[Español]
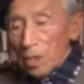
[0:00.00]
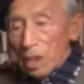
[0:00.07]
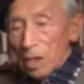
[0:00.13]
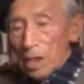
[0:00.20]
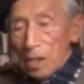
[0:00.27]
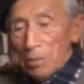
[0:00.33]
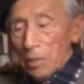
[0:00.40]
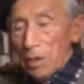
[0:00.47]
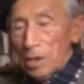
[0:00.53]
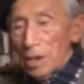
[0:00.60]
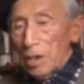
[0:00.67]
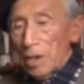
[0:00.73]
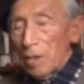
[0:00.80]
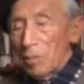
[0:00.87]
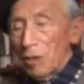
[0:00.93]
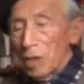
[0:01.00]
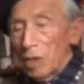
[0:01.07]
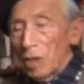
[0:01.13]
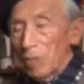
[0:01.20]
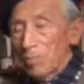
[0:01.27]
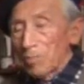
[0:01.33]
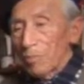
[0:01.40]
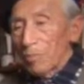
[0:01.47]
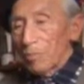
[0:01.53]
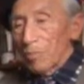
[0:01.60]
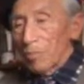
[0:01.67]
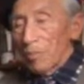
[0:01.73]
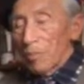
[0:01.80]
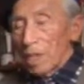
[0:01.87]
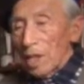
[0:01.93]
Guadalajara definitivamente,
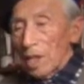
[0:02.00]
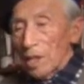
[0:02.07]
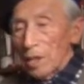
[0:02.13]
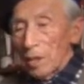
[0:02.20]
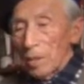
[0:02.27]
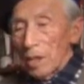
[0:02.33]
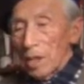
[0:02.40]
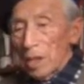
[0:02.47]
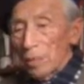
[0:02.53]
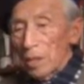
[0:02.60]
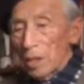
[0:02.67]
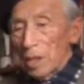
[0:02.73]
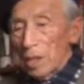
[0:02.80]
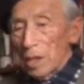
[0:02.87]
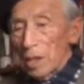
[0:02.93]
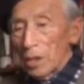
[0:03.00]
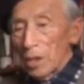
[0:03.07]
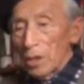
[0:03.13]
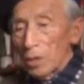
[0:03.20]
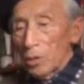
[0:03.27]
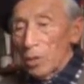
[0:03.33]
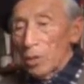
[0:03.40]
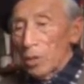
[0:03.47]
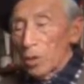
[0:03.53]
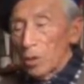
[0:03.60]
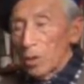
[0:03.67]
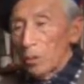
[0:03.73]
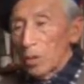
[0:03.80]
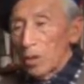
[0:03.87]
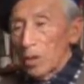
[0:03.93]
al terminar mis estudios
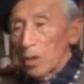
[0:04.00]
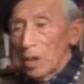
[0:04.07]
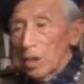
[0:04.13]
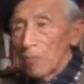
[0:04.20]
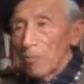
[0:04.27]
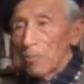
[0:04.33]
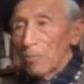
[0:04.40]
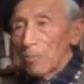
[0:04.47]
superiores,